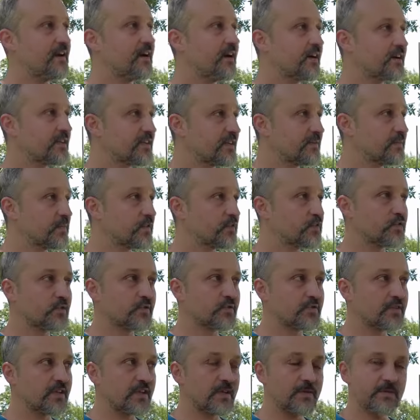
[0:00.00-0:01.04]
Akşamları
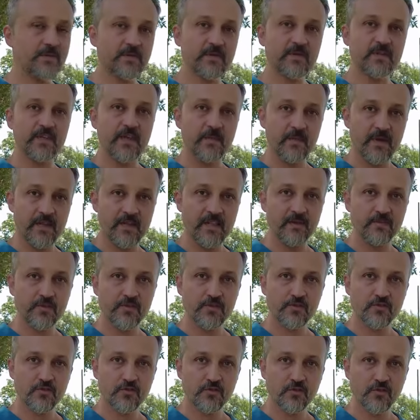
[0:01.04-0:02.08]
çok güzel yemeklerimiz
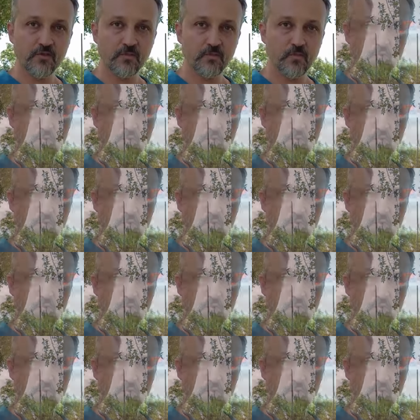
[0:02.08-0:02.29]
çıkıyor.